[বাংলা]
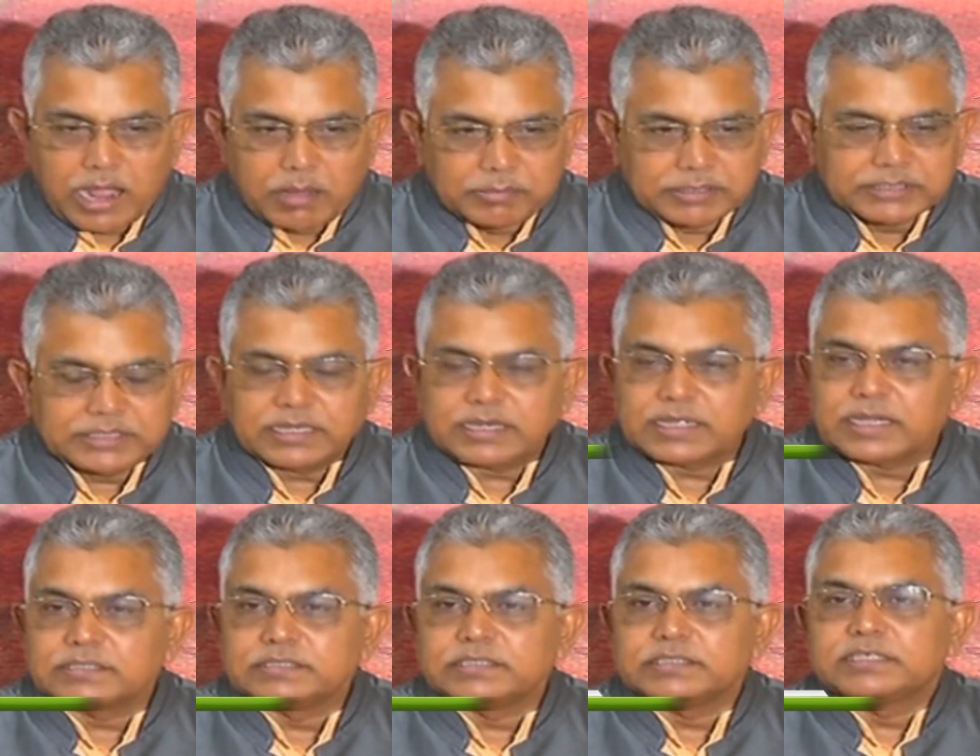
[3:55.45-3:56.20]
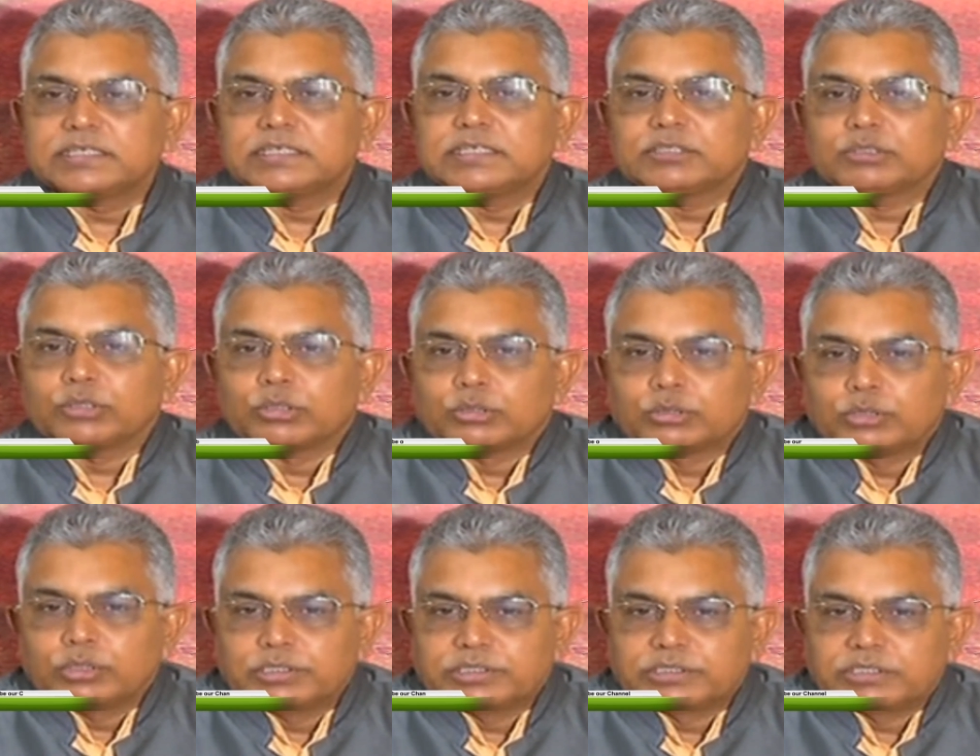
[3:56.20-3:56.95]
আমাদের কাছে যে যে
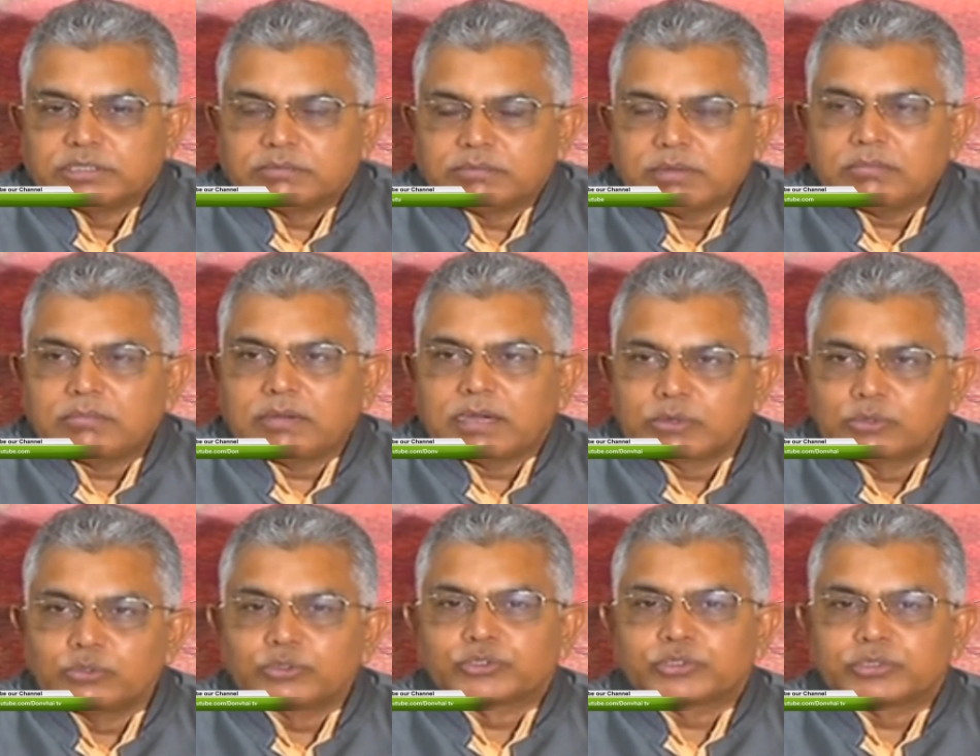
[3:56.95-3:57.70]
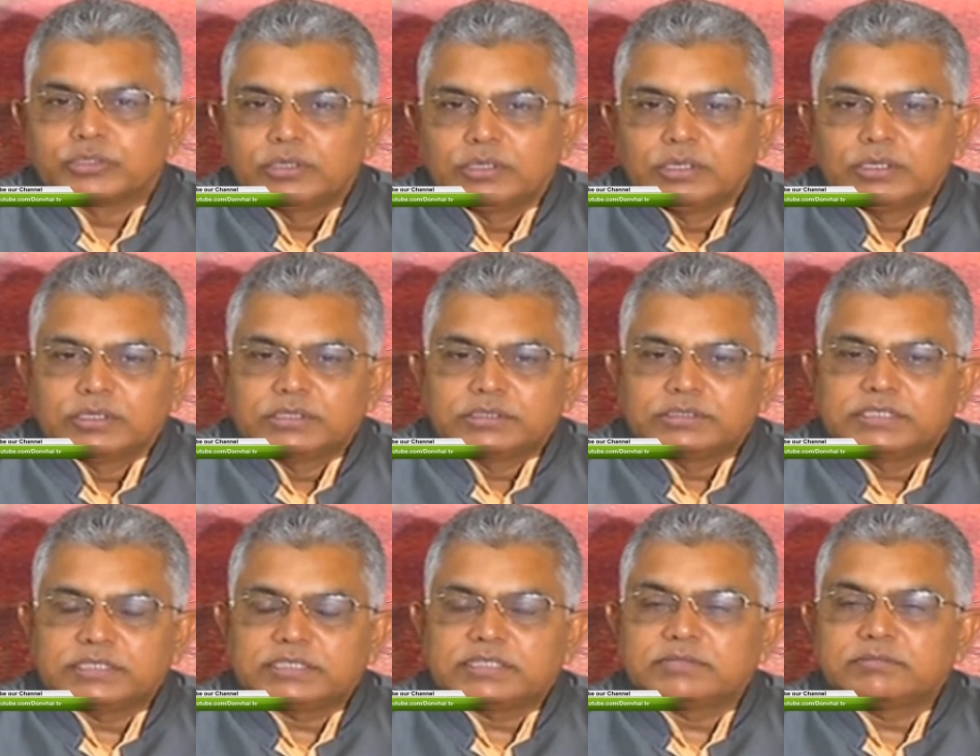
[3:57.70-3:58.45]
তথ্য এসছে বা মানুষ
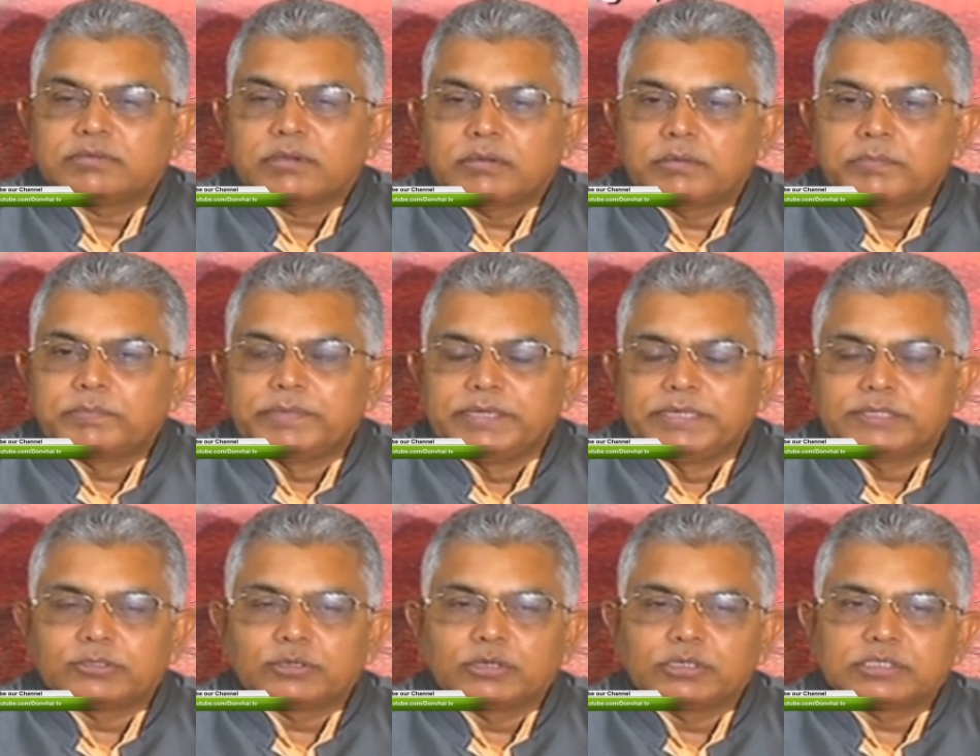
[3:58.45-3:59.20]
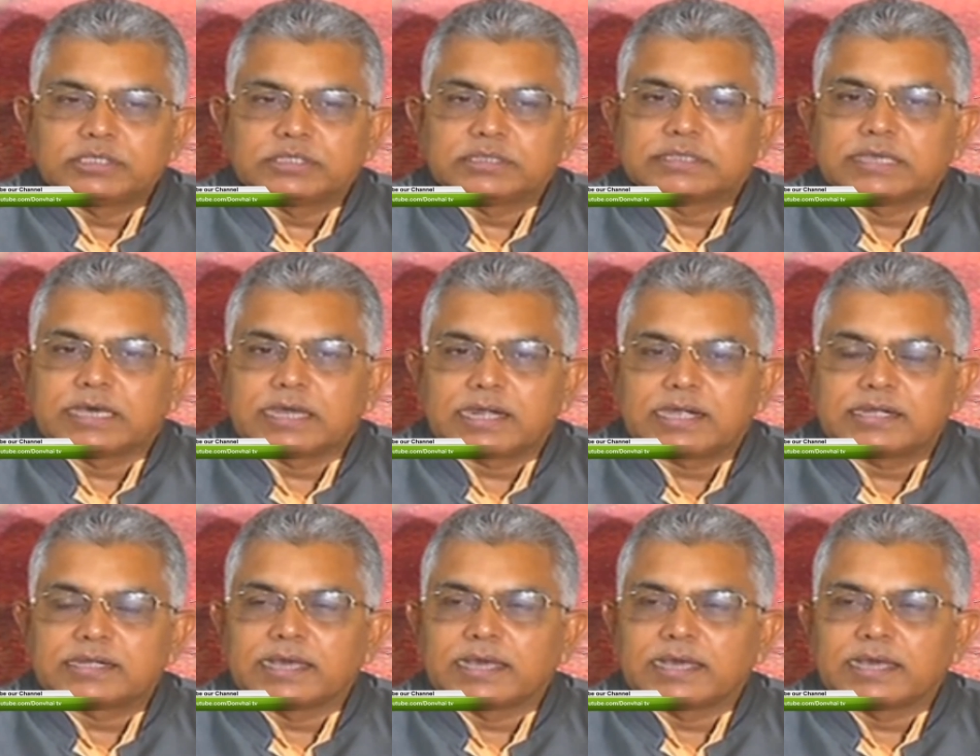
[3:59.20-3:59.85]
যে যেভাবে পীড়িত হয়েছেন তারা